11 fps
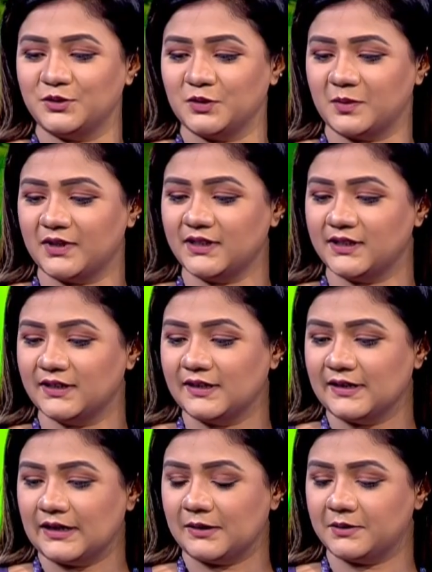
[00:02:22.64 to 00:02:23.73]
ধন্যবাদ
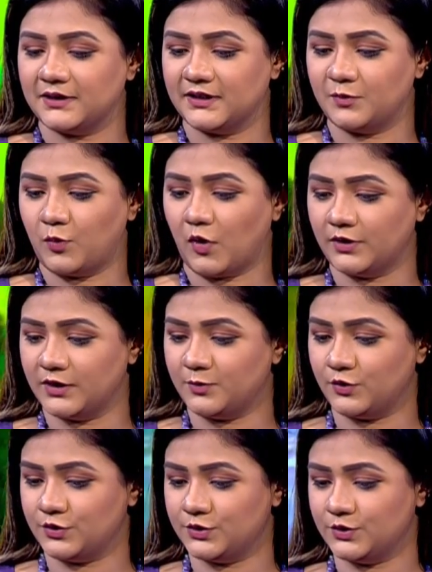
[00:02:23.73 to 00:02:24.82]
আমাদের পরের
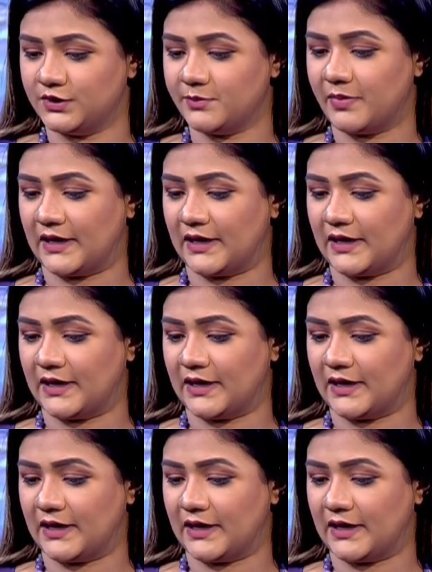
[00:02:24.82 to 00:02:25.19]
প্রশ্নটি